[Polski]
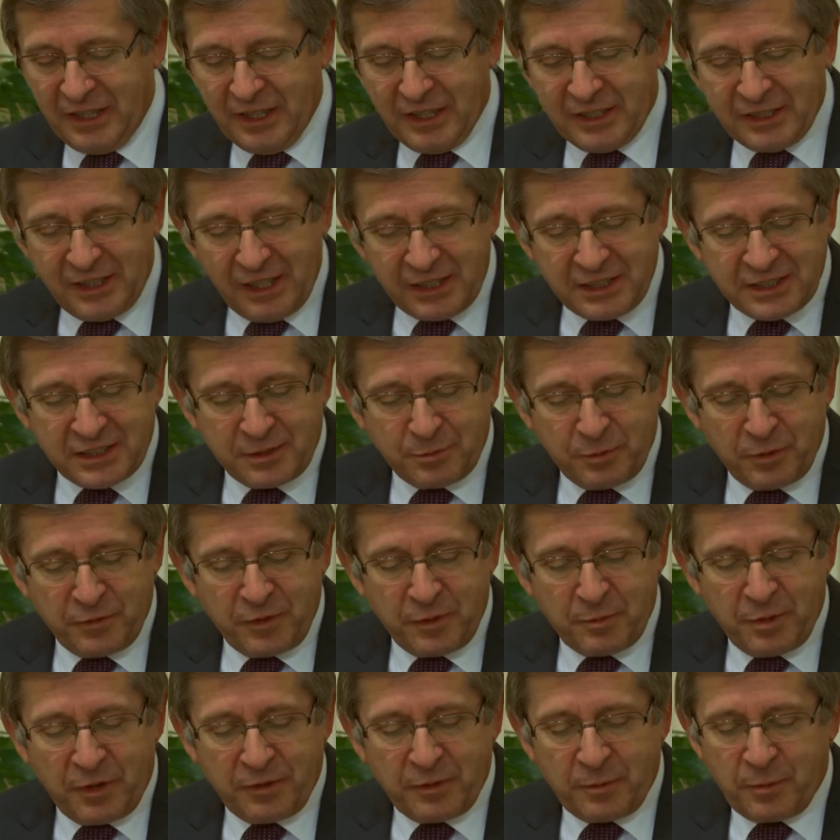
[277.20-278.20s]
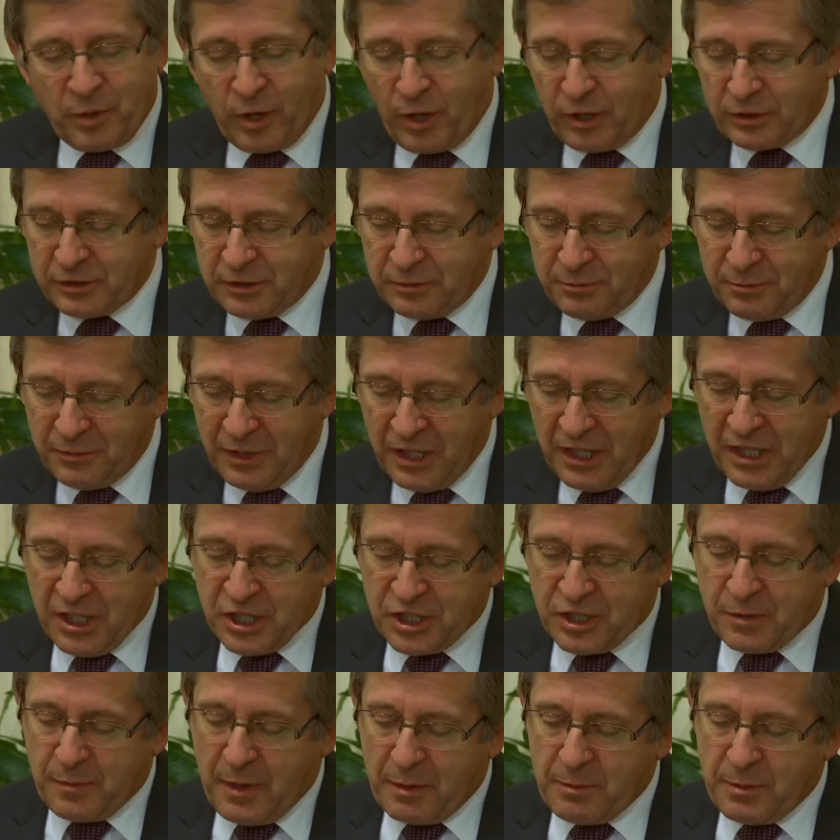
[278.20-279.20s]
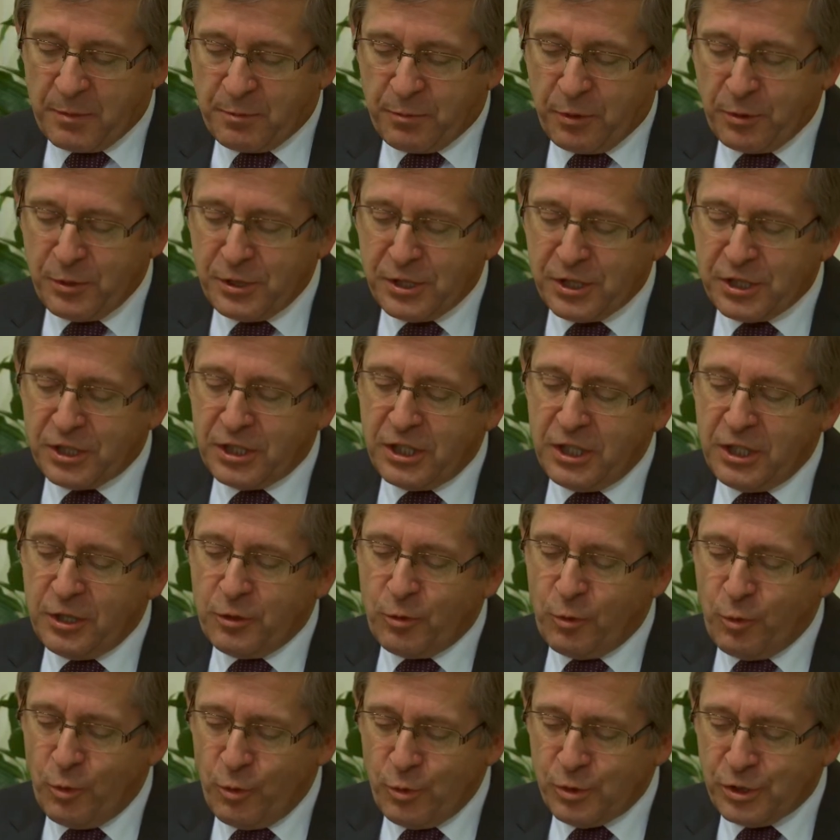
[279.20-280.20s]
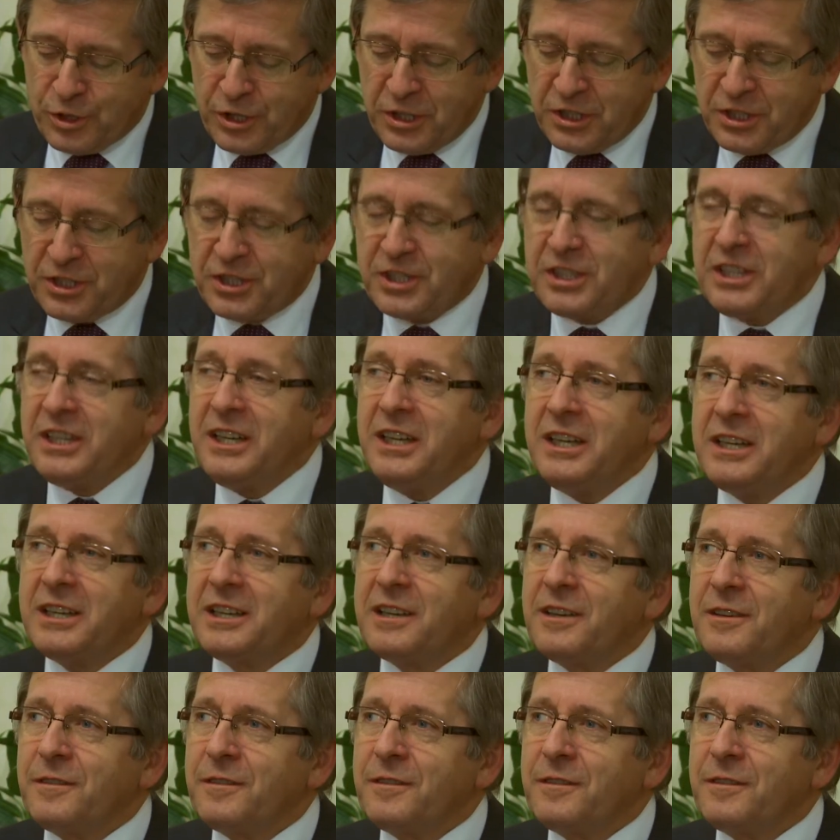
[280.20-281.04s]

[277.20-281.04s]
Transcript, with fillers: Tekst mówi bowiem o tym, że mamy pójść i uczyć ich